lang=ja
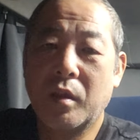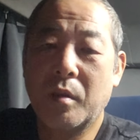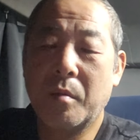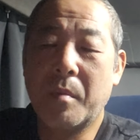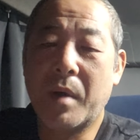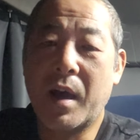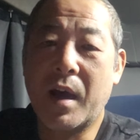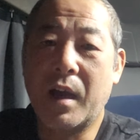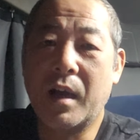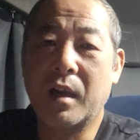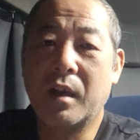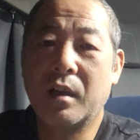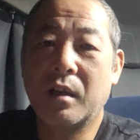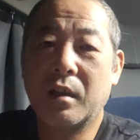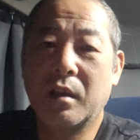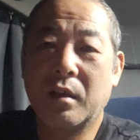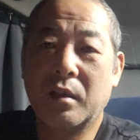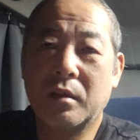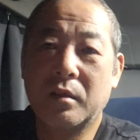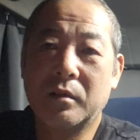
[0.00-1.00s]
まあ、
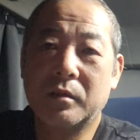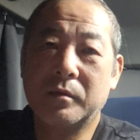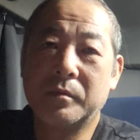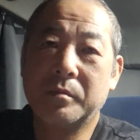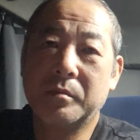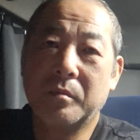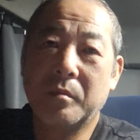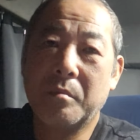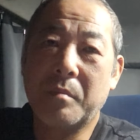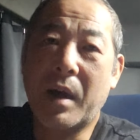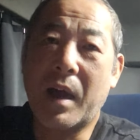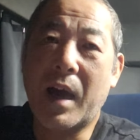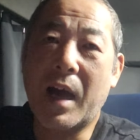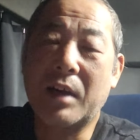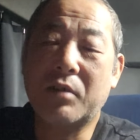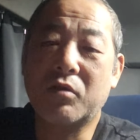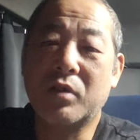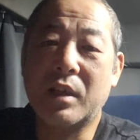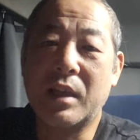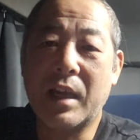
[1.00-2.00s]
まあ、
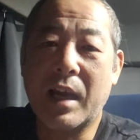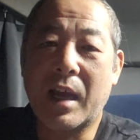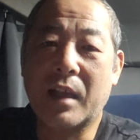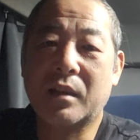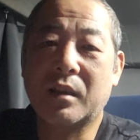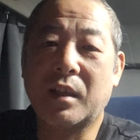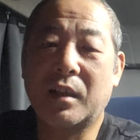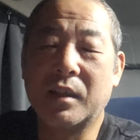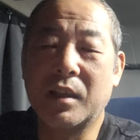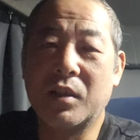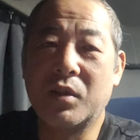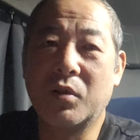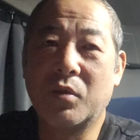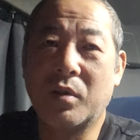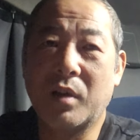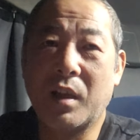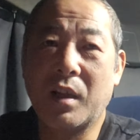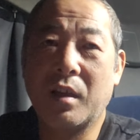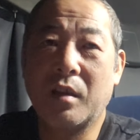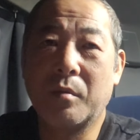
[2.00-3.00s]
悪意があったんでしょう
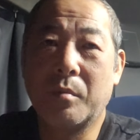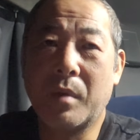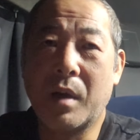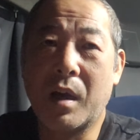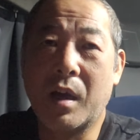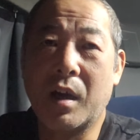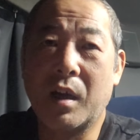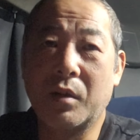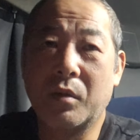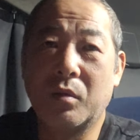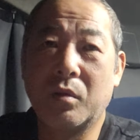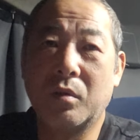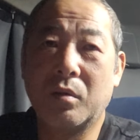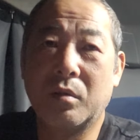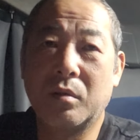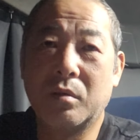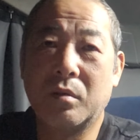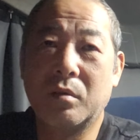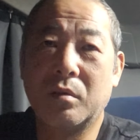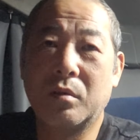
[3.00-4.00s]
ね。まあ、あ
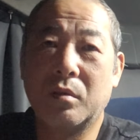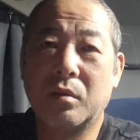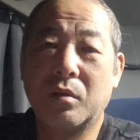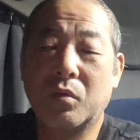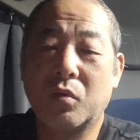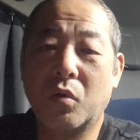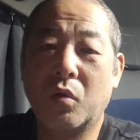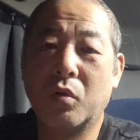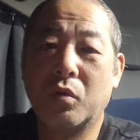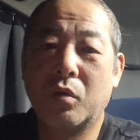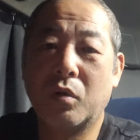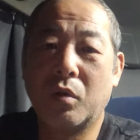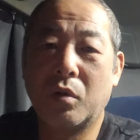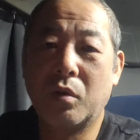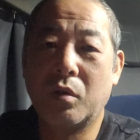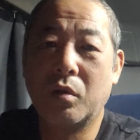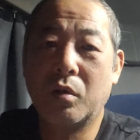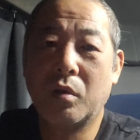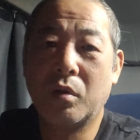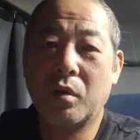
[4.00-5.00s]
の今
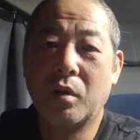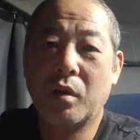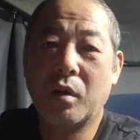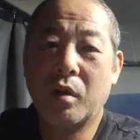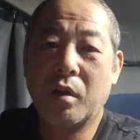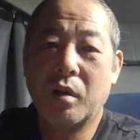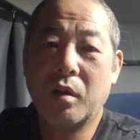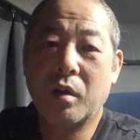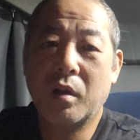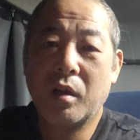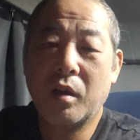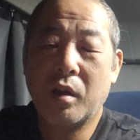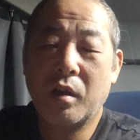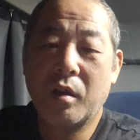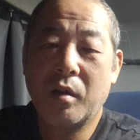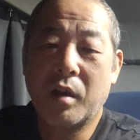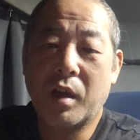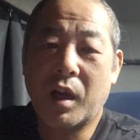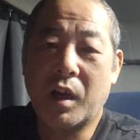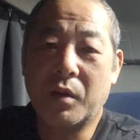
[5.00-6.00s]
後、
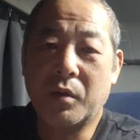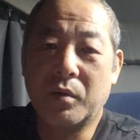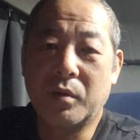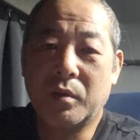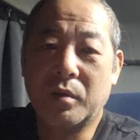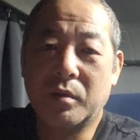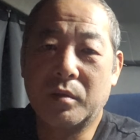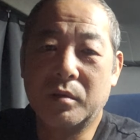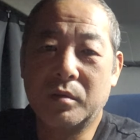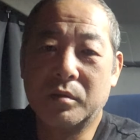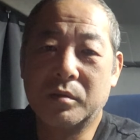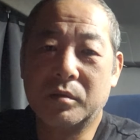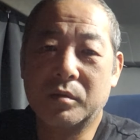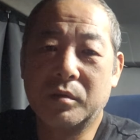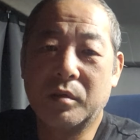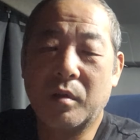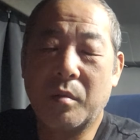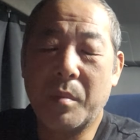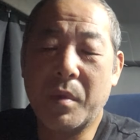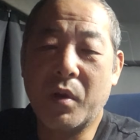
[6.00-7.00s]
あの
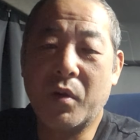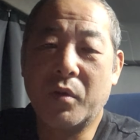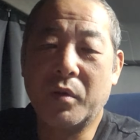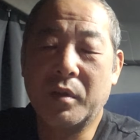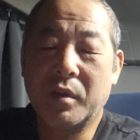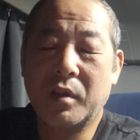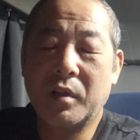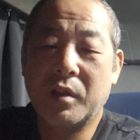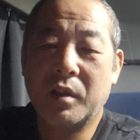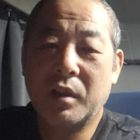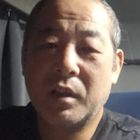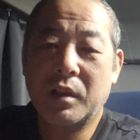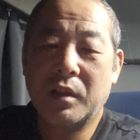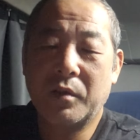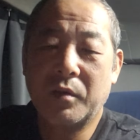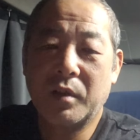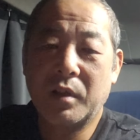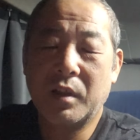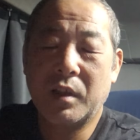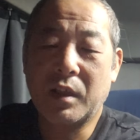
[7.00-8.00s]
目を
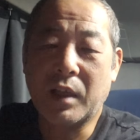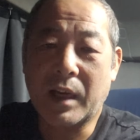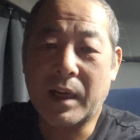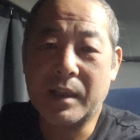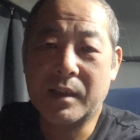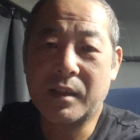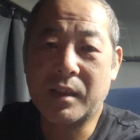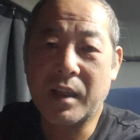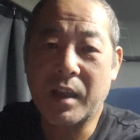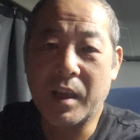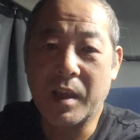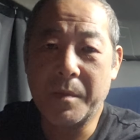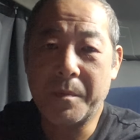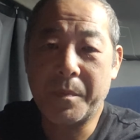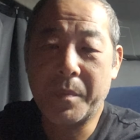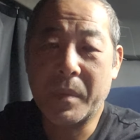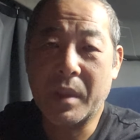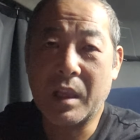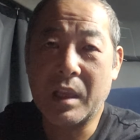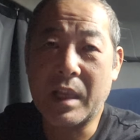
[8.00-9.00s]
光らせて
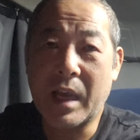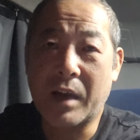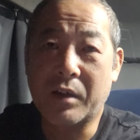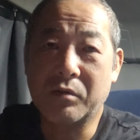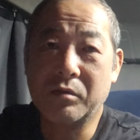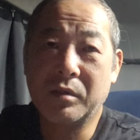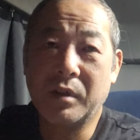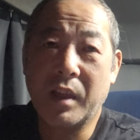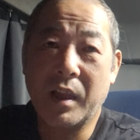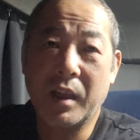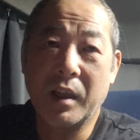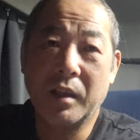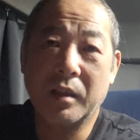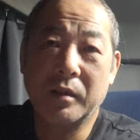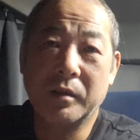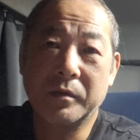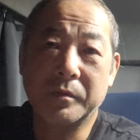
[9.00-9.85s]
やるんで、